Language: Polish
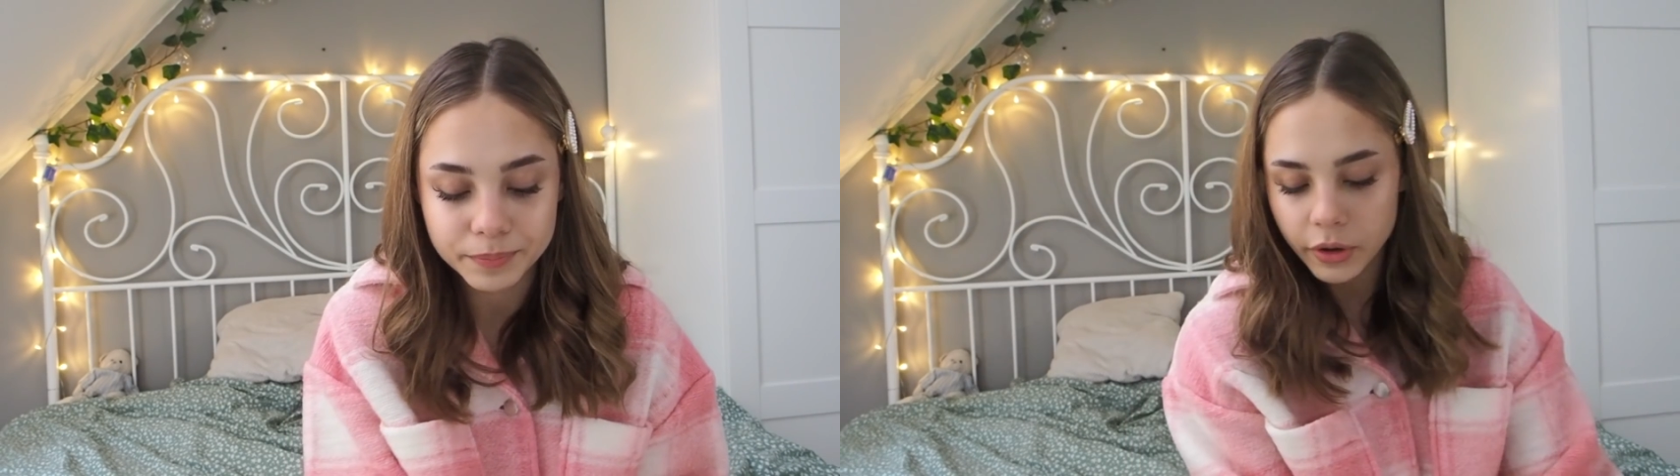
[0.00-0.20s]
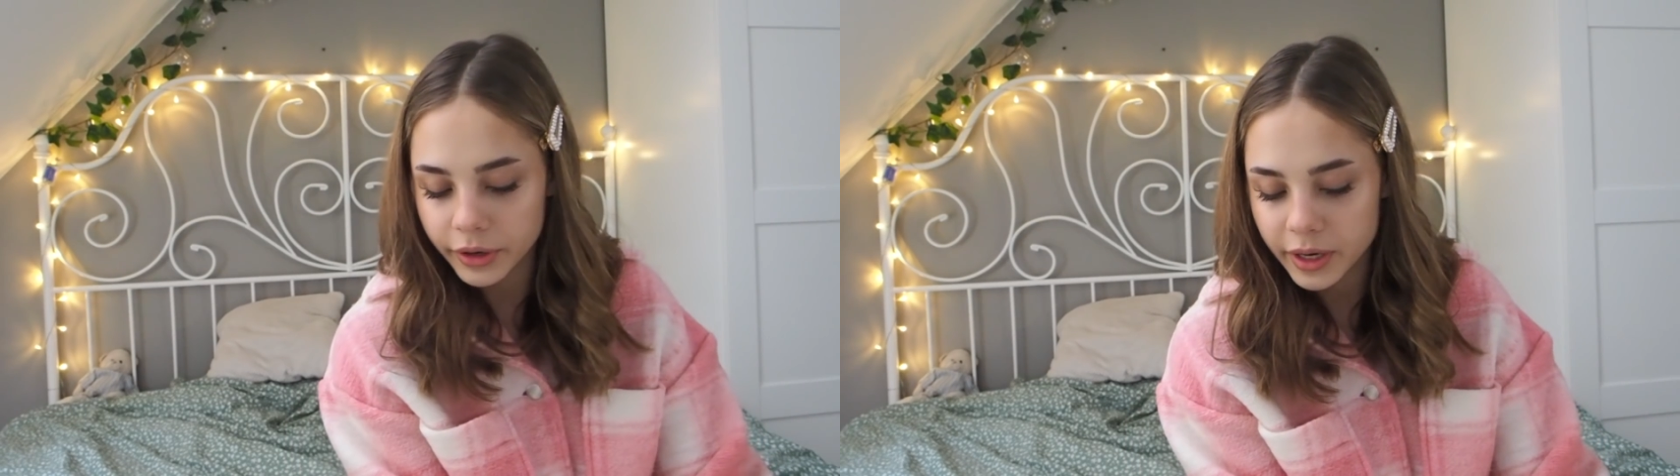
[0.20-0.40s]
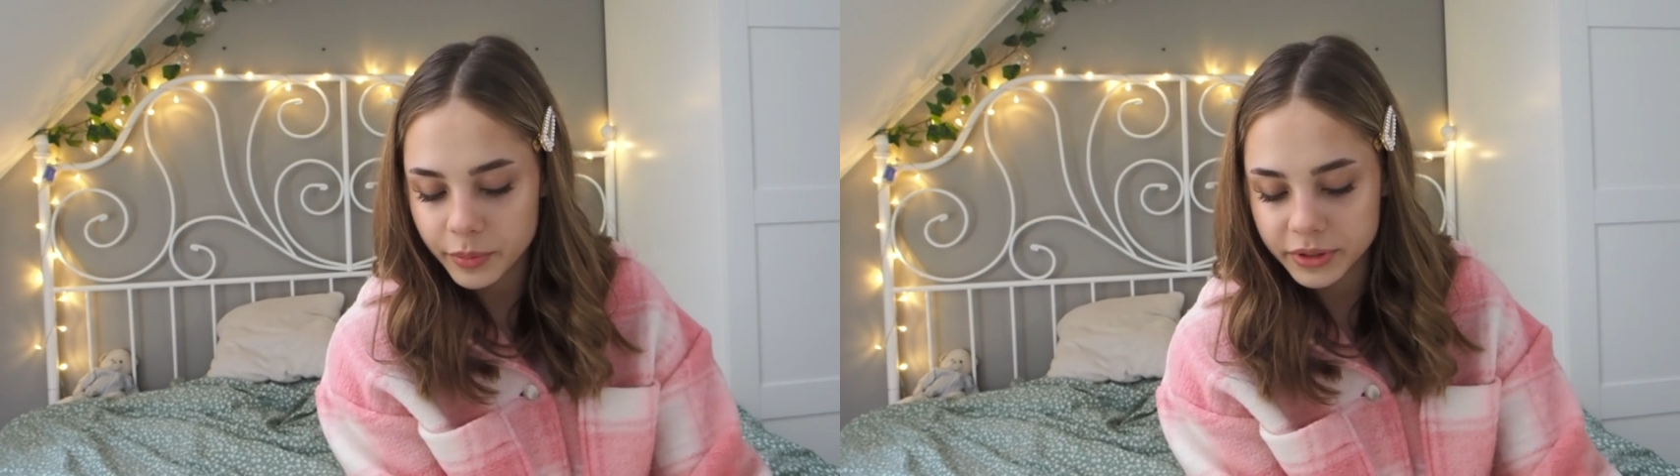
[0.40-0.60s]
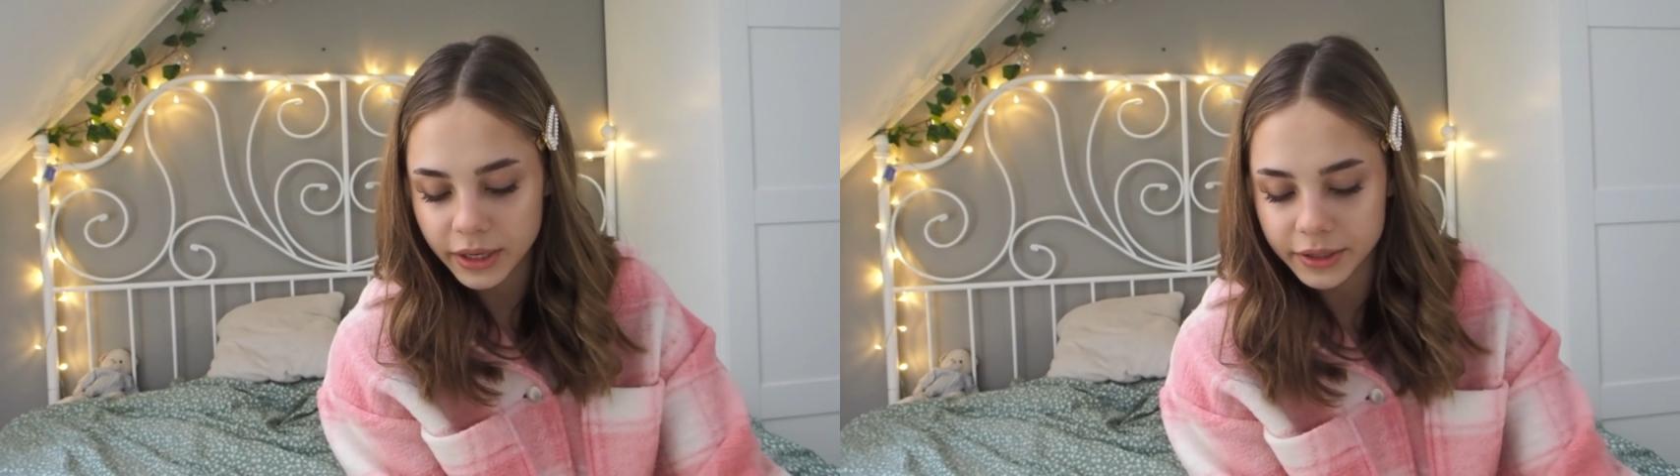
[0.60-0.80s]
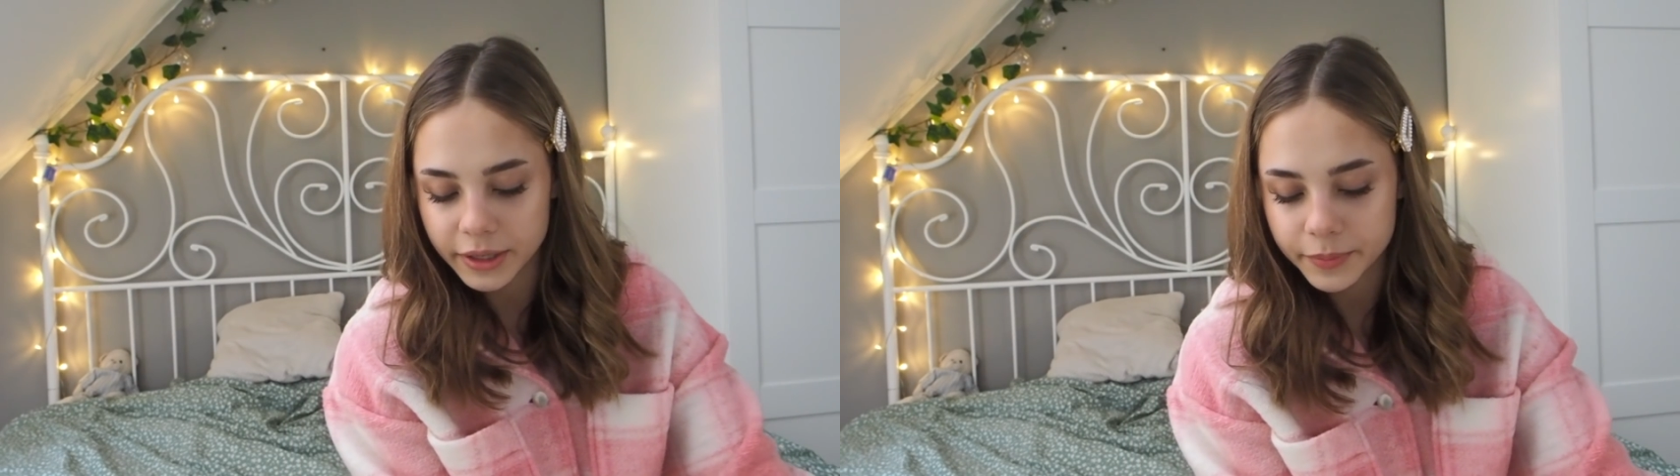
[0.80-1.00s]
Kolejne
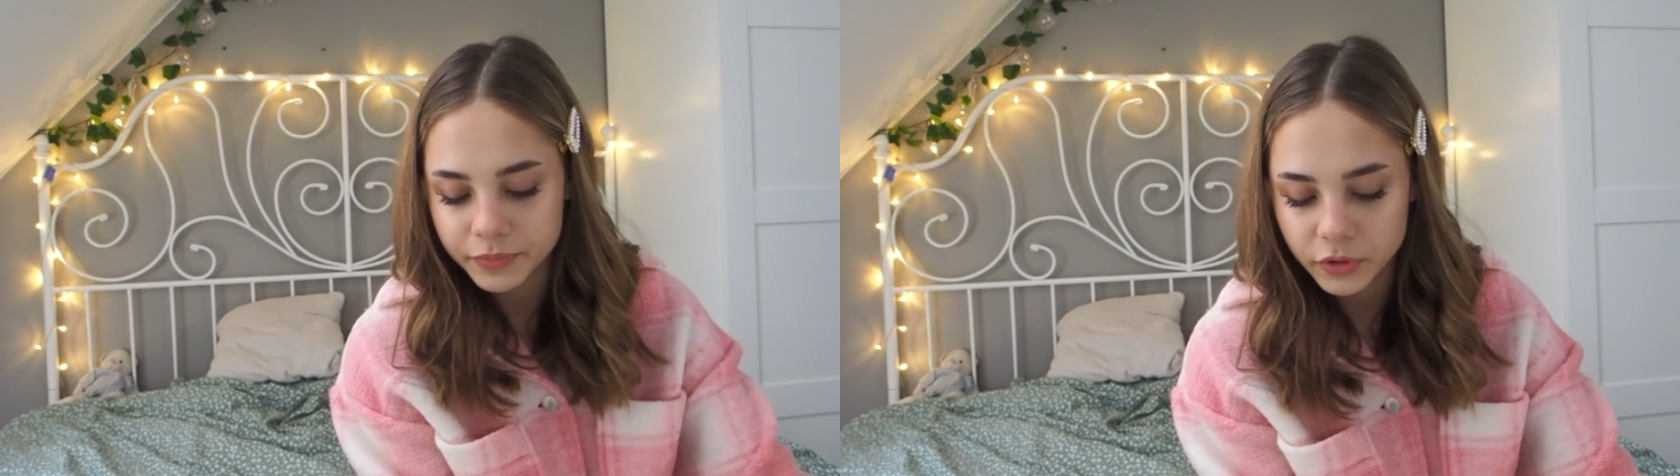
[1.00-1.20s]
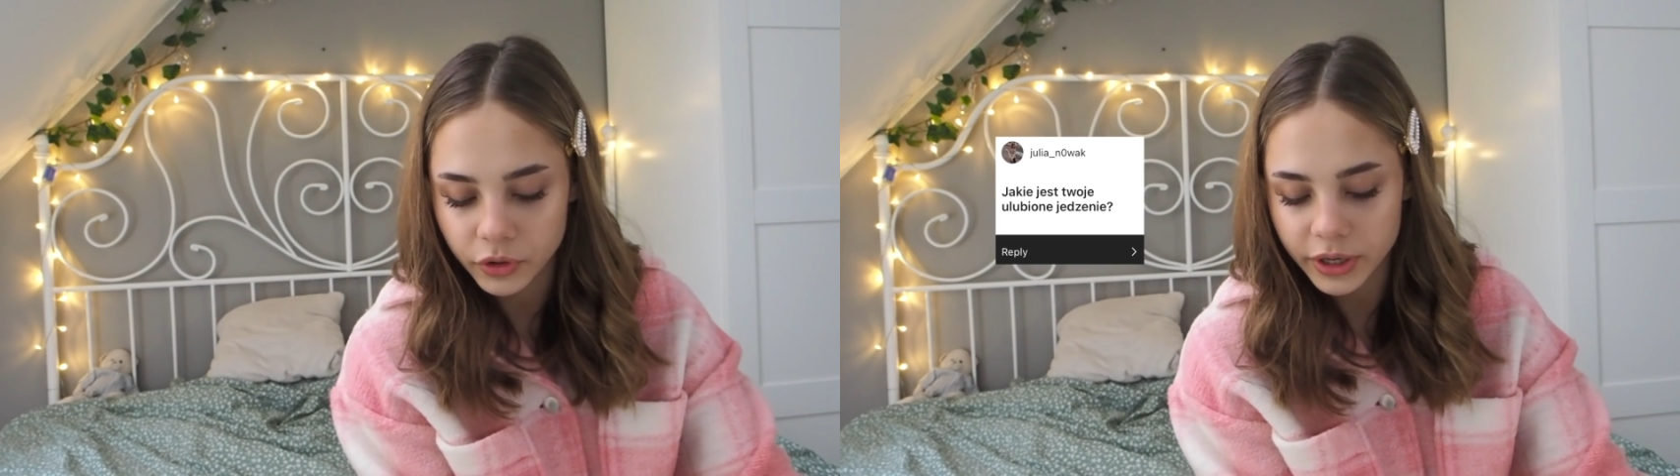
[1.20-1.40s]
pytanie to